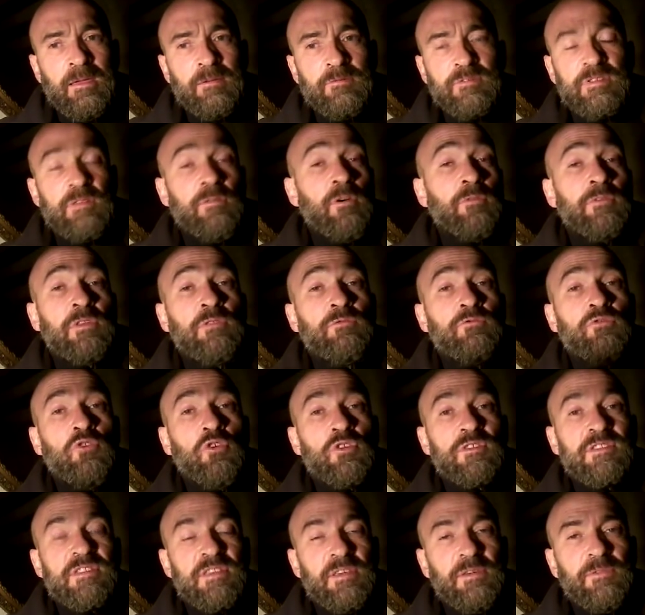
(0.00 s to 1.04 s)
Vous avez envie de vous
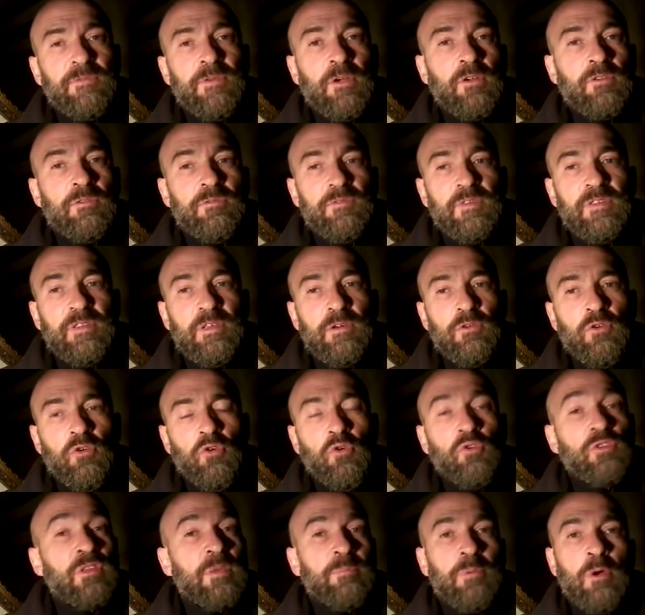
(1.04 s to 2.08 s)
lancer, faire une
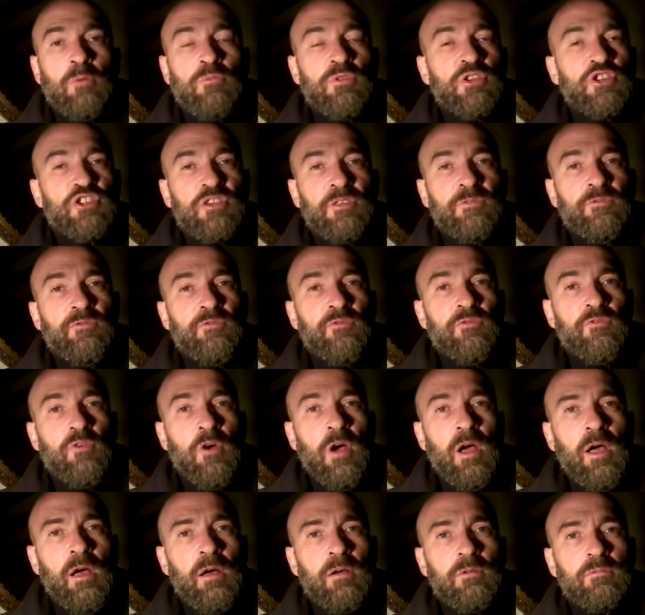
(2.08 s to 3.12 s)
vidéo, on n'est pas obligé de vous
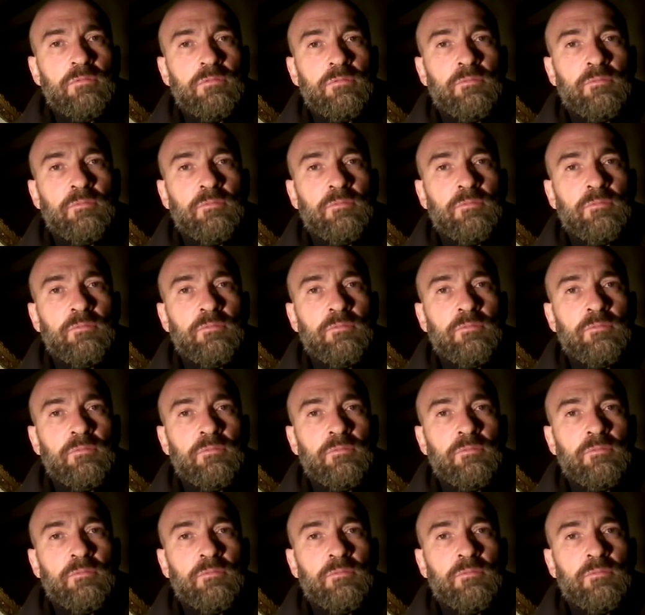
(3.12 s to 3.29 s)
voir.